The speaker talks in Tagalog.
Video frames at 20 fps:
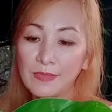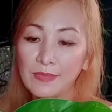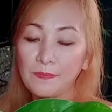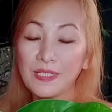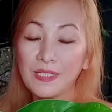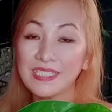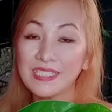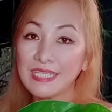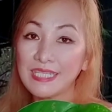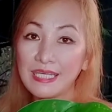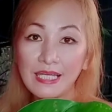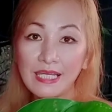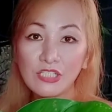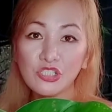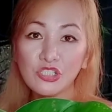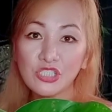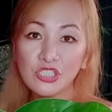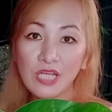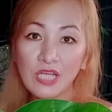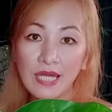maselan
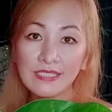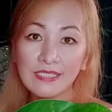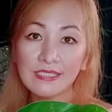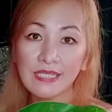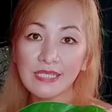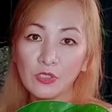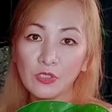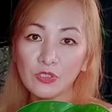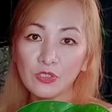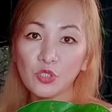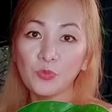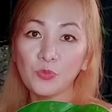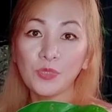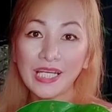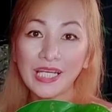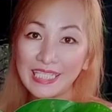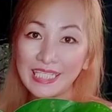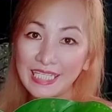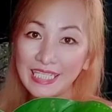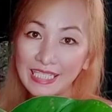siya sa
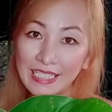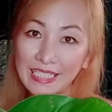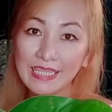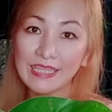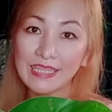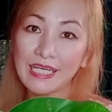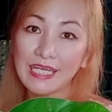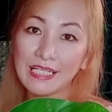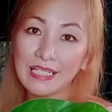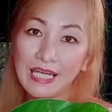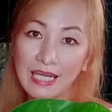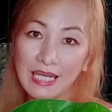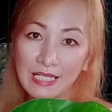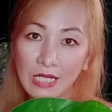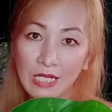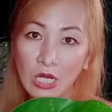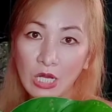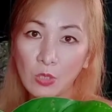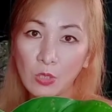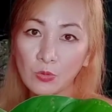sobrang init ng
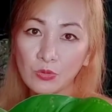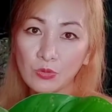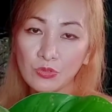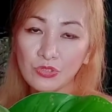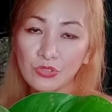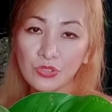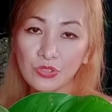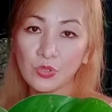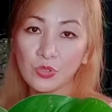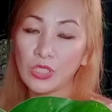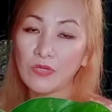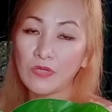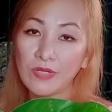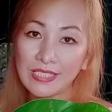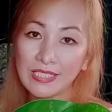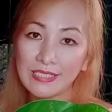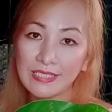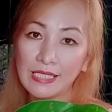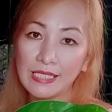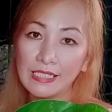araw. So,
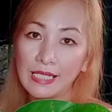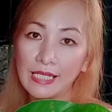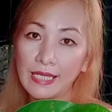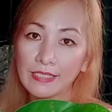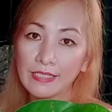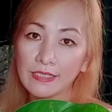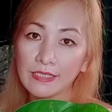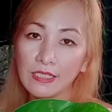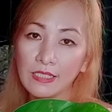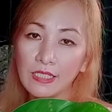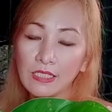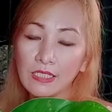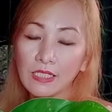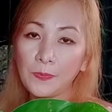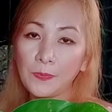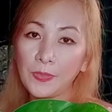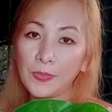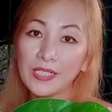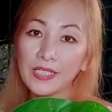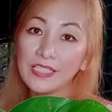direct sunlight.
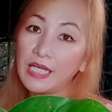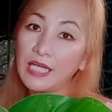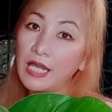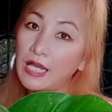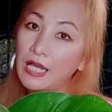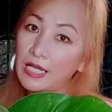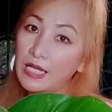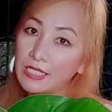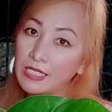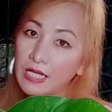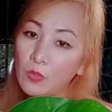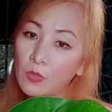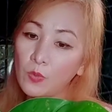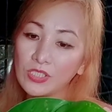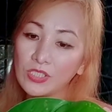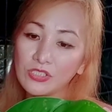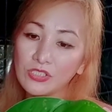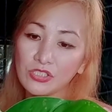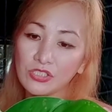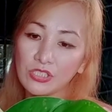Kapag ka
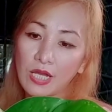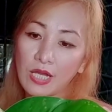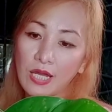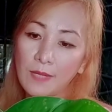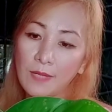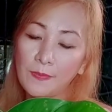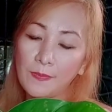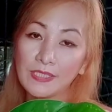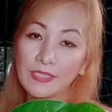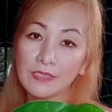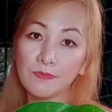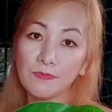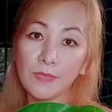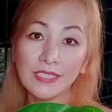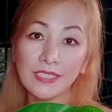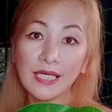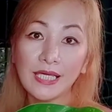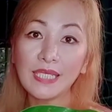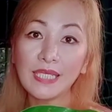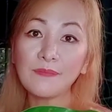naaarawan siya, mas,
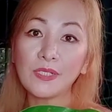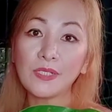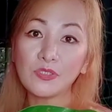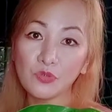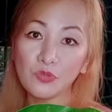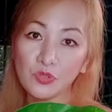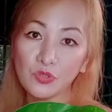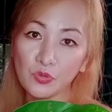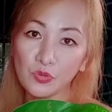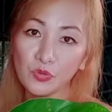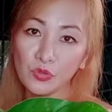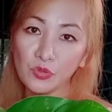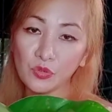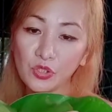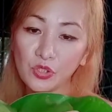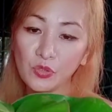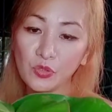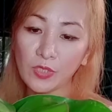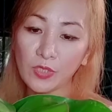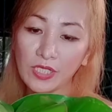madaling masusunog
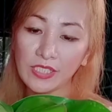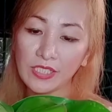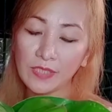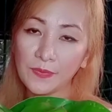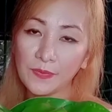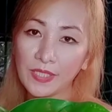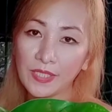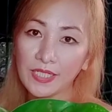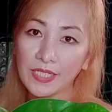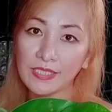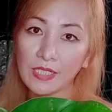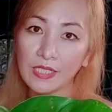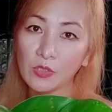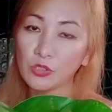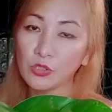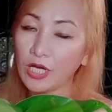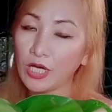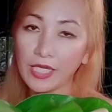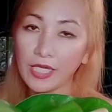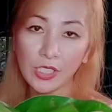yung kanyang mga
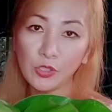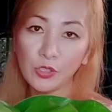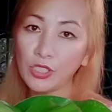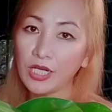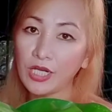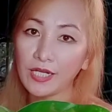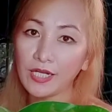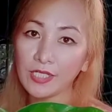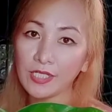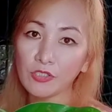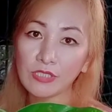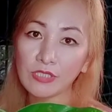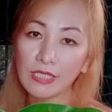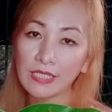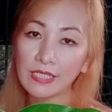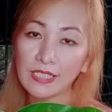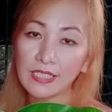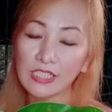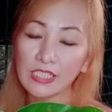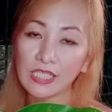dahon. Ayaw na ayaw
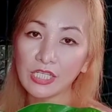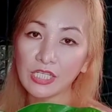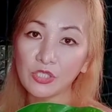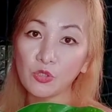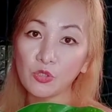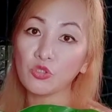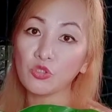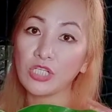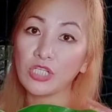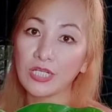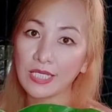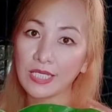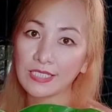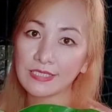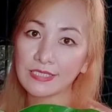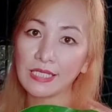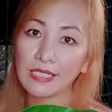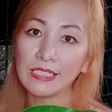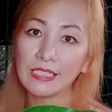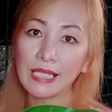talaga niya yung direct
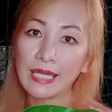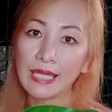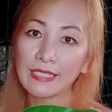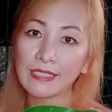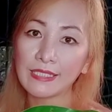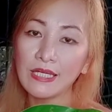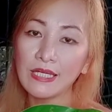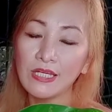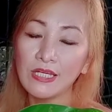sunlight.